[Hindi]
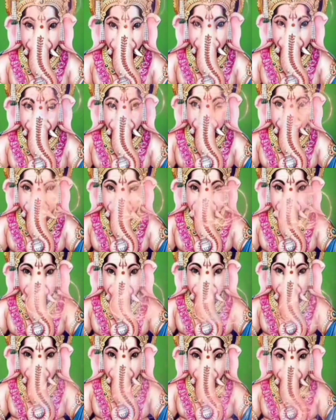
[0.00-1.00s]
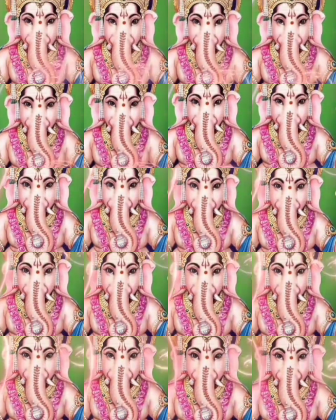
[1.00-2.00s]
ऐसी शुभ अशुभ की
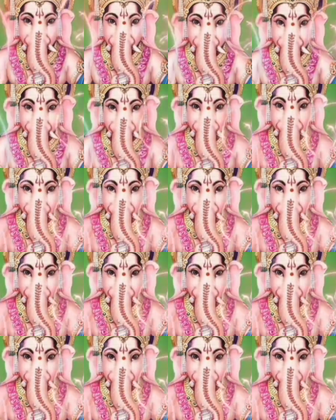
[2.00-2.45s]
बातों को